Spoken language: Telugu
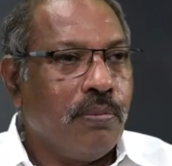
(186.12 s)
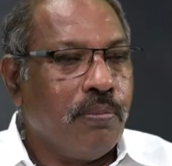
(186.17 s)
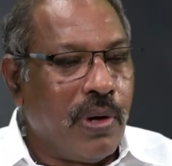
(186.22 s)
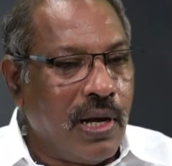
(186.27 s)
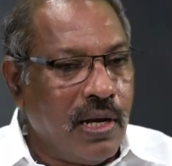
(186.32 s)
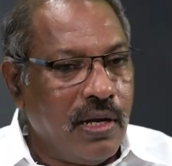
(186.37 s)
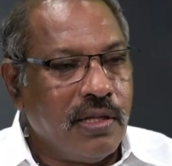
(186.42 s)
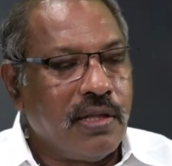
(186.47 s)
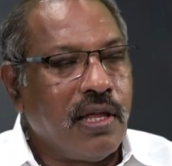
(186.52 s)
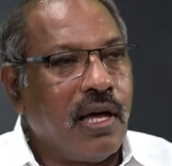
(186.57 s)

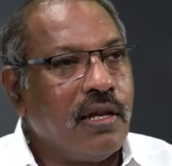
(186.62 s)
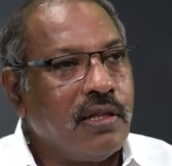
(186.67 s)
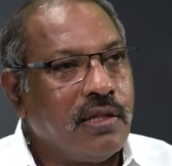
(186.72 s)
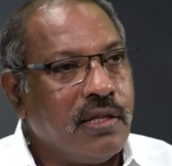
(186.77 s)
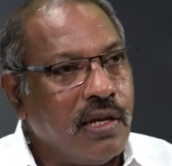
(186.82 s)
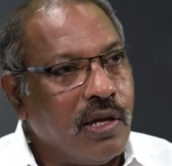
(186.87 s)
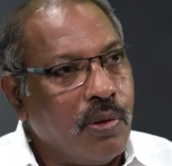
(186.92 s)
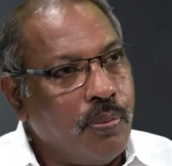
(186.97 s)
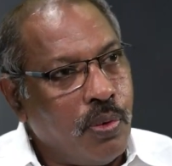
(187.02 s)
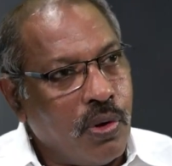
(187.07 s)
మళ్ళీ దాన్ని
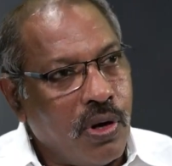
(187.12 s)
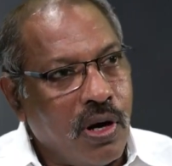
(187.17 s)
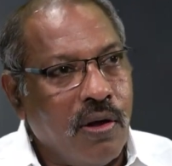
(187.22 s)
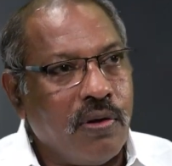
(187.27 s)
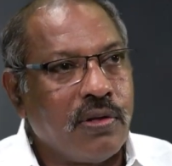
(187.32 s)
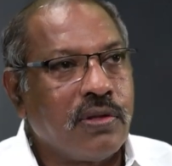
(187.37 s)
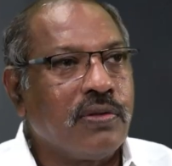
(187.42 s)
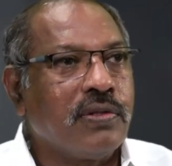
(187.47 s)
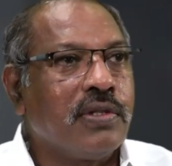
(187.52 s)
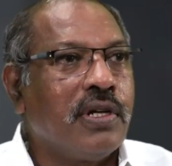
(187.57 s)
తిరిగి
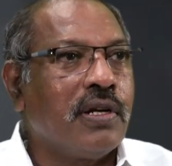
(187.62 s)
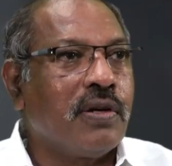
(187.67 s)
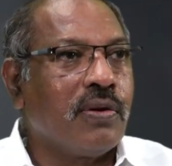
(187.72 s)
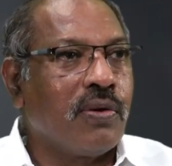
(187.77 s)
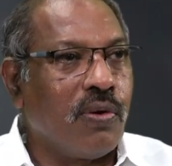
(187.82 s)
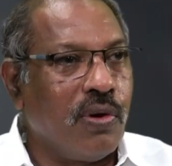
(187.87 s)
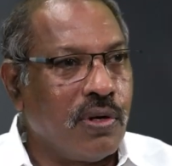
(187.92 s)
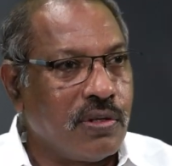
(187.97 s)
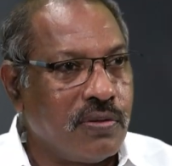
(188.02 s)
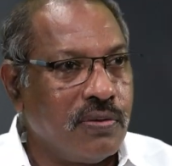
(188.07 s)
పునరావృతం చేయడం
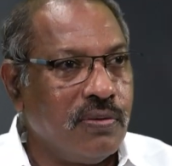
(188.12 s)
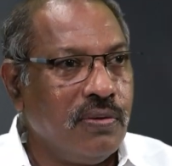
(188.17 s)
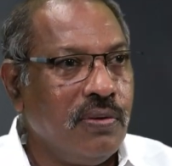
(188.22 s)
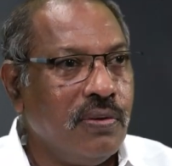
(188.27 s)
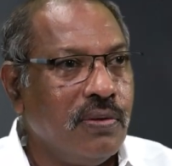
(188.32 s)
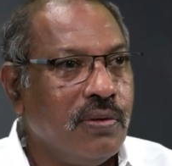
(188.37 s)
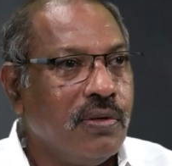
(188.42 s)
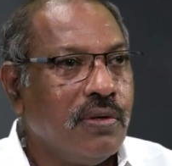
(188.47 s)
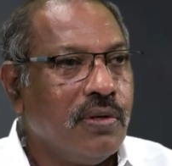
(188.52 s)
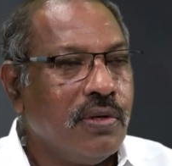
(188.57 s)
కోసం
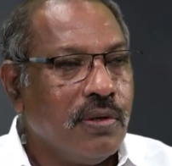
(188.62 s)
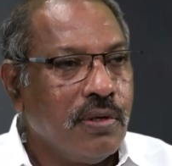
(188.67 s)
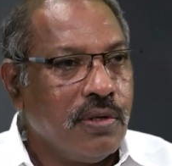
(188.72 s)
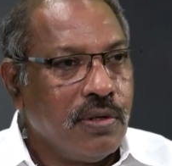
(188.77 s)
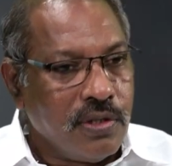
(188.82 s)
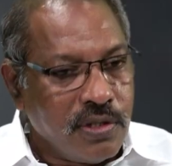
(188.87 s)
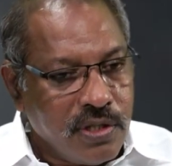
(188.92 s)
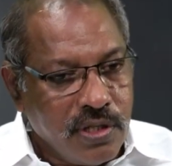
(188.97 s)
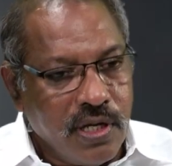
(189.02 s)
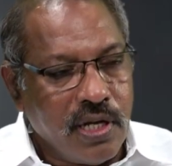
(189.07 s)

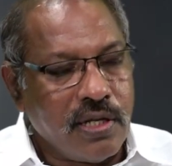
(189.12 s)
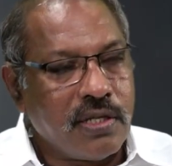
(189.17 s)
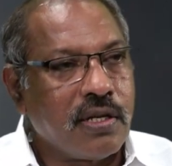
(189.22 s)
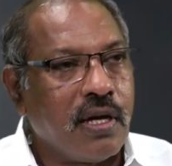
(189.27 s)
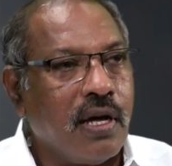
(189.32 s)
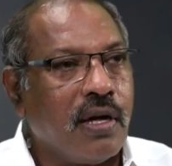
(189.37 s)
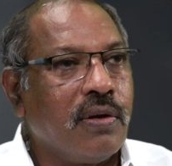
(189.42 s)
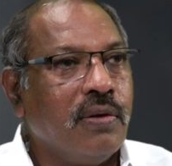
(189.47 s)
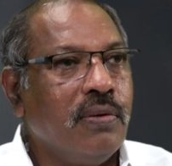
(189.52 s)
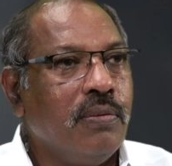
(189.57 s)
సిఎస్
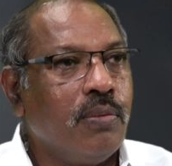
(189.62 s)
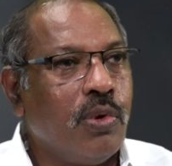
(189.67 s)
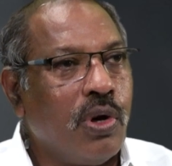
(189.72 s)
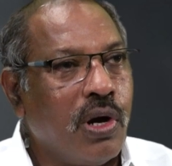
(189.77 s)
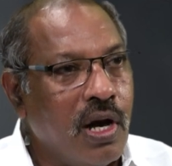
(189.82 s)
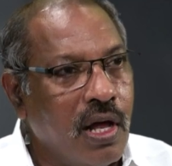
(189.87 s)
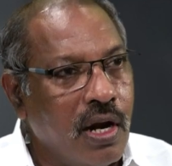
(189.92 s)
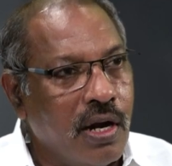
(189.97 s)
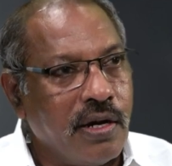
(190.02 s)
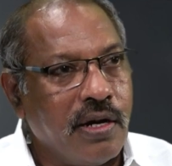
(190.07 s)
గారు
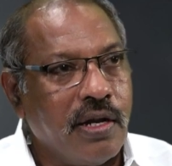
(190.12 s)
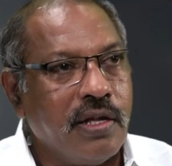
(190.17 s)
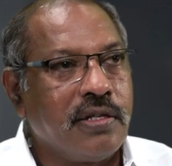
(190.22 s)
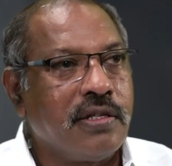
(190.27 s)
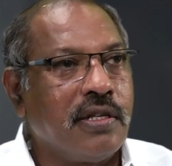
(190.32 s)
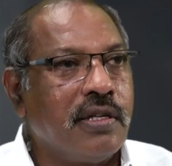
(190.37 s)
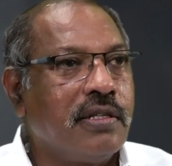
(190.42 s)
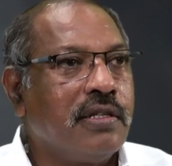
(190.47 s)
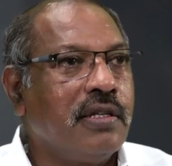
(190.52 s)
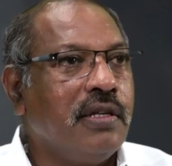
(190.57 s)
మోకాలు
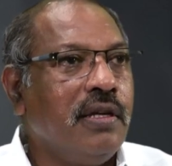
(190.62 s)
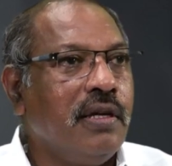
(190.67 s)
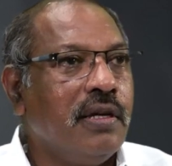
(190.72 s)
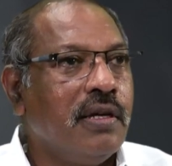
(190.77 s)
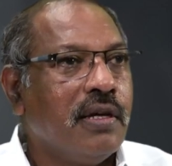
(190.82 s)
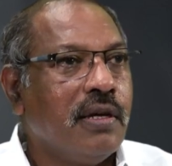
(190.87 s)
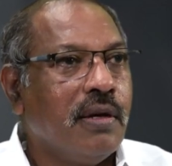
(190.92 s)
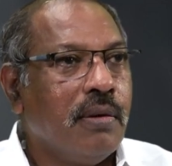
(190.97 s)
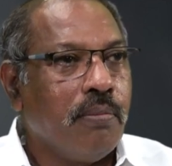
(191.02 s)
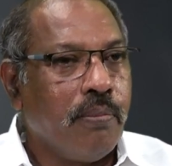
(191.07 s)
అడ్డేసేసి
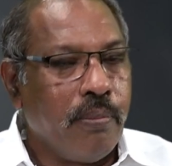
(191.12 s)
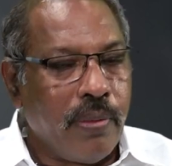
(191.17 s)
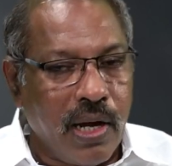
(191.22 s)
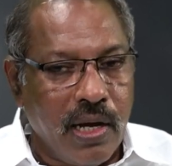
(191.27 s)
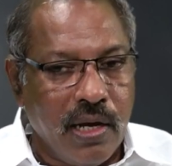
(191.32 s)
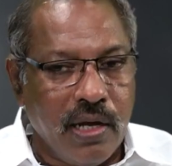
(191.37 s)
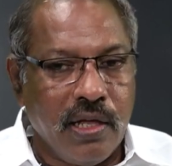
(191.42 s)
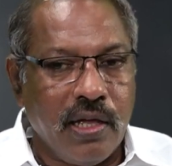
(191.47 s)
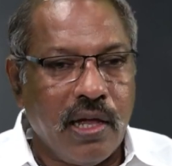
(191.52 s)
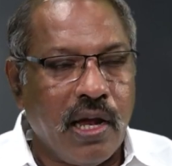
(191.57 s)

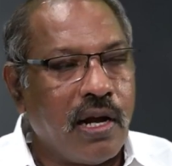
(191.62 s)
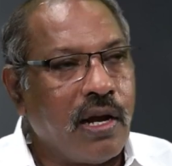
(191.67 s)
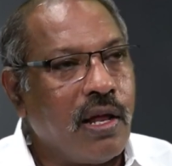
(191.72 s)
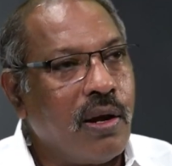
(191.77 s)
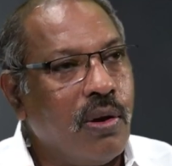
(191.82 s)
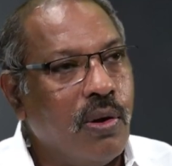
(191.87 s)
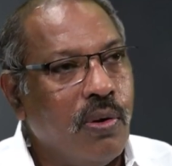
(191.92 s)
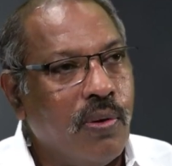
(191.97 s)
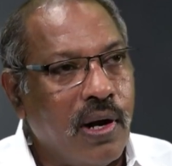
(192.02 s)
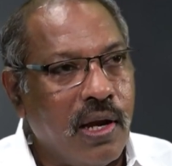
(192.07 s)
మళ్ళీ
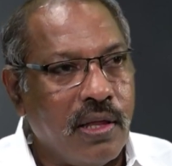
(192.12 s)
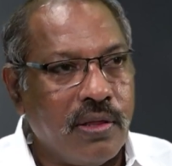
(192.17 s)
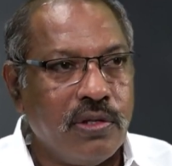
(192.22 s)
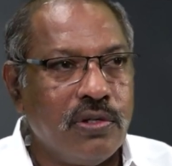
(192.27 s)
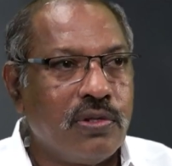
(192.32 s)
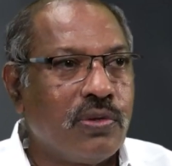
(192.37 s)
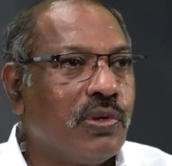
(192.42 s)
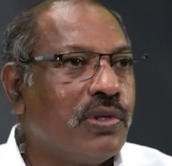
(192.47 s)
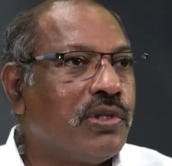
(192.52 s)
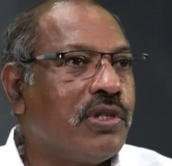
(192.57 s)
ఎండల్లో వాళ్ళని
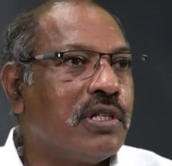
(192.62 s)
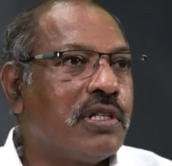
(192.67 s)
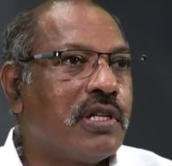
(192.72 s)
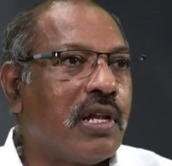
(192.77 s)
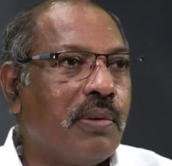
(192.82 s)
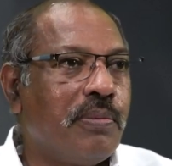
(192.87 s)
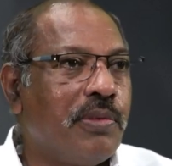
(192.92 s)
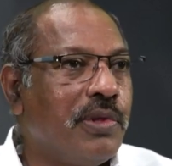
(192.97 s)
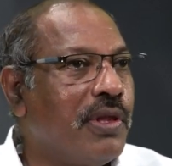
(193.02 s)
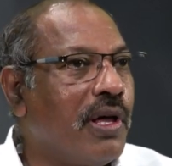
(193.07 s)
తీసుకొచ్చేసి
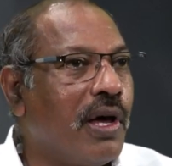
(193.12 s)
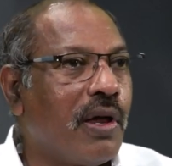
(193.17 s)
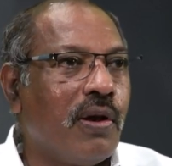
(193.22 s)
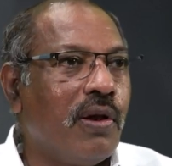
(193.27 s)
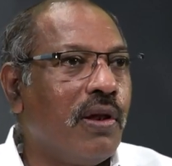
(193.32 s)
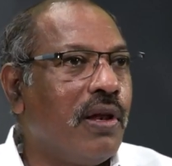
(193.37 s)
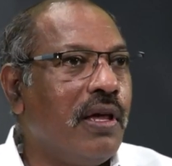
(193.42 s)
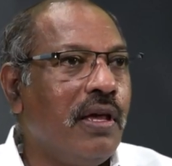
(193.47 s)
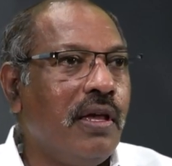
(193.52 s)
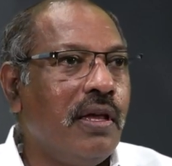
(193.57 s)

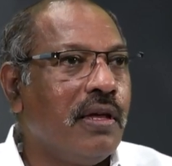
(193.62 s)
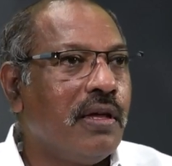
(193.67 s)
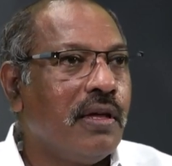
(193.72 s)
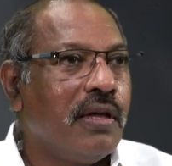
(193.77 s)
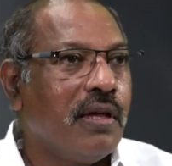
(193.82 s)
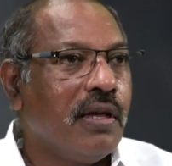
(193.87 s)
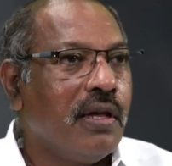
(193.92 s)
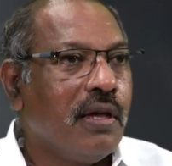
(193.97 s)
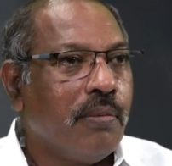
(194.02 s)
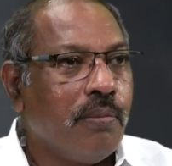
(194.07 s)
లబ్ధిదారుల్ని
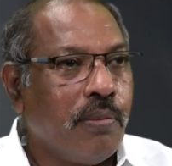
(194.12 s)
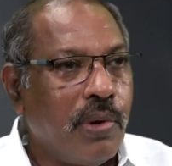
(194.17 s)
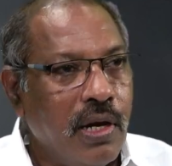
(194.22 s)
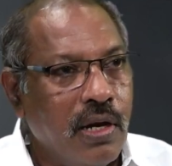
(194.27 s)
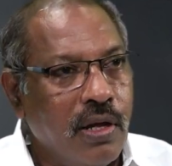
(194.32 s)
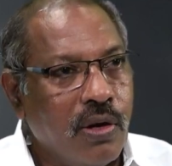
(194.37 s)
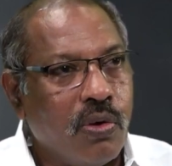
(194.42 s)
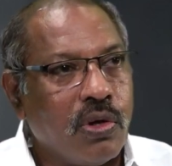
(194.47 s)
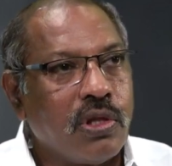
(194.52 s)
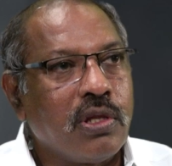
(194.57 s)

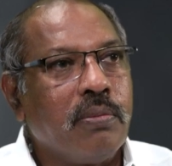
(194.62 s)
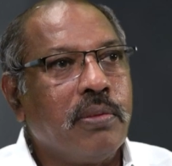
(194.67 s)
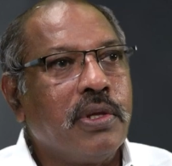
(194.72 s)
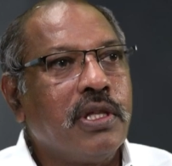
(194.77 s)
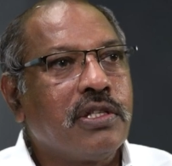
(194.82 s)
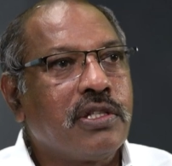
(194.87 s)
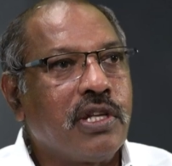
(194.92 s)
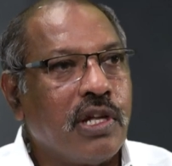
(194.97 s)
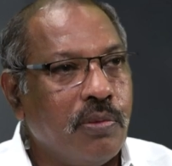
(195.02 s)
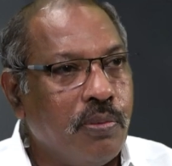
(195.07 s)
మళ్ళీ
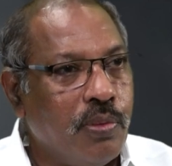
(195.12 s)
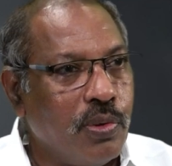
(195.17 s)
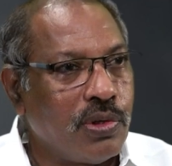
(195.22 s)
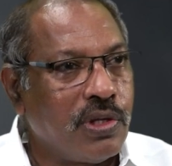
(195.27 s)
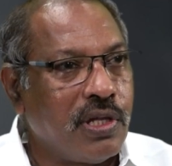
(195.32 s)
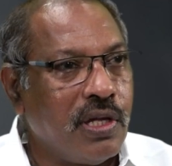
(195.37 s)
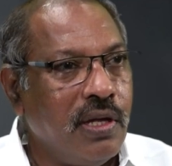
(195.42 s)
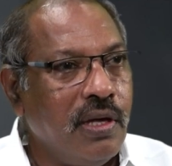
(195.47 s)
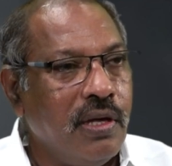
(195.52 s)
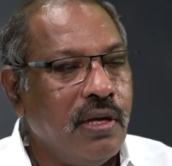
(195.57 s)
కొంతమంది
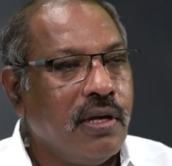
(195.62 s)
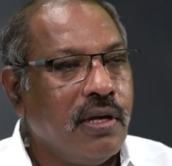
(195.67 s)
చనిపోతే